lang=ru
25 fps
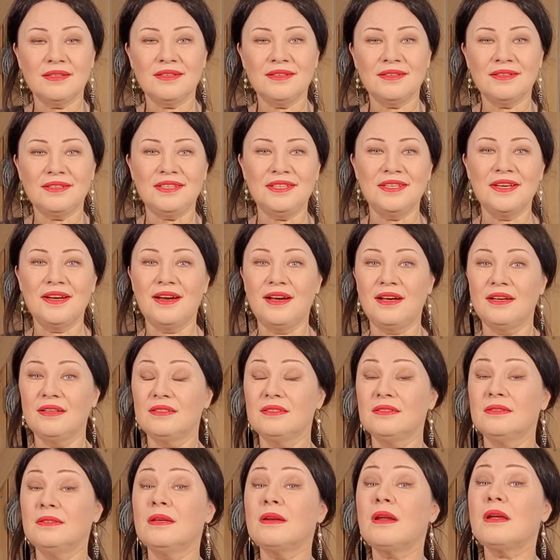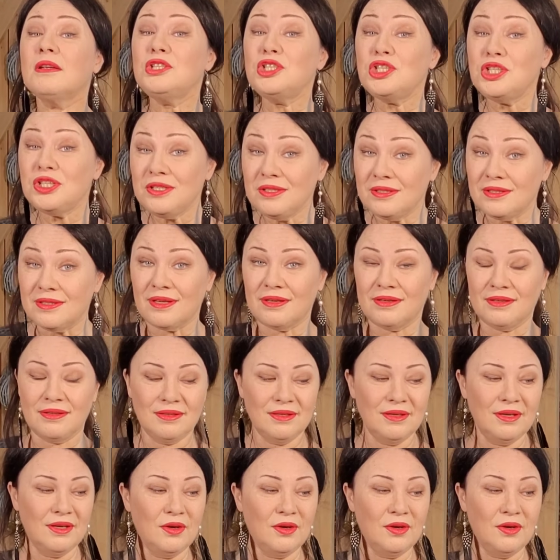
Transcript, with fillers: я нарочито,